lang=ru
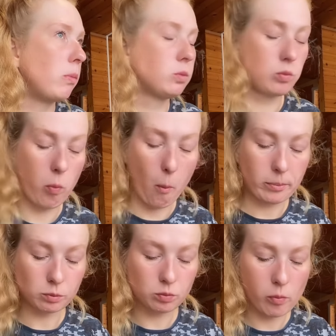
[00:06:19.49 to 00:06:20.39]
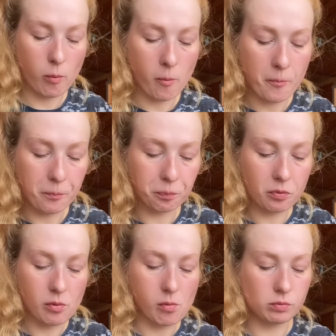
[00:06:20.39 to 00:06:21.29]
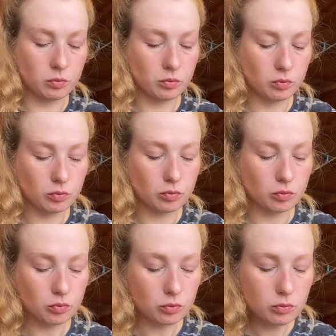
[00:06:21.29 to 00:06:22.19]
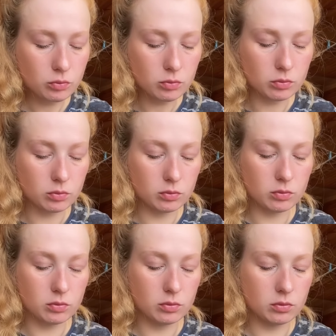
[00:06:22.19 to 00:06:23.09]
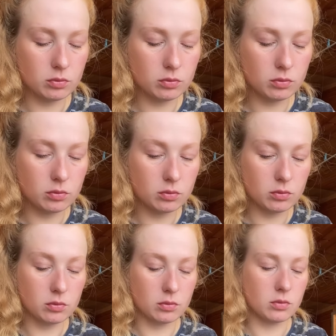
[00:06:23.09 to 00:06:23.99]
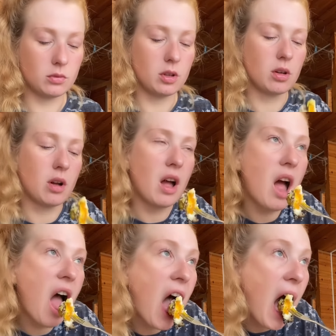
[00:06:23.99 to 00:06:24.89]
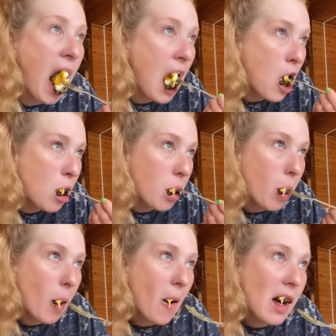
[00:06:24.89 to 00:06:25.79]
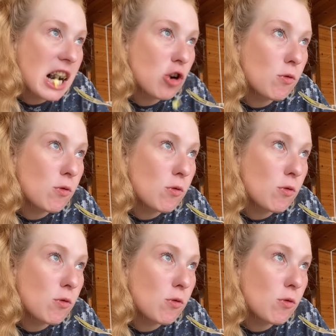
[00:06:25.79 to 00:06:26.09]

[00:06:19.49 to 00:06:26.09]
У него консистенция мяса вообще не такая, как у любой другой рыбы. Ага. Но ну, она какая-то